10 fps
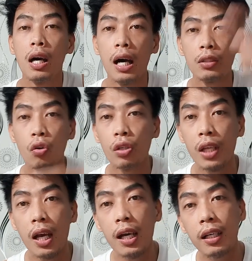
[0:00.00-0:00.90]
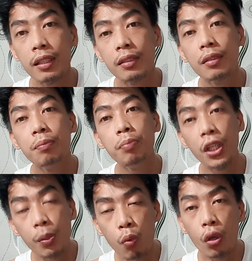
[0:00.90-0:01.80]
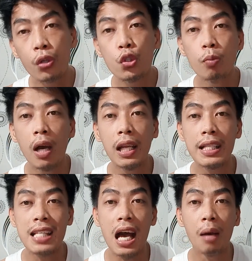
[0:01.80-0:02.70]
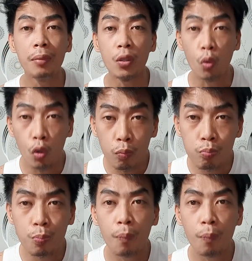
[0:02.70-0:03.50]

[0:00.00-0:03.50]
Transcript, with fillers: At o kaya, pwede po kayong sumali sa aming group.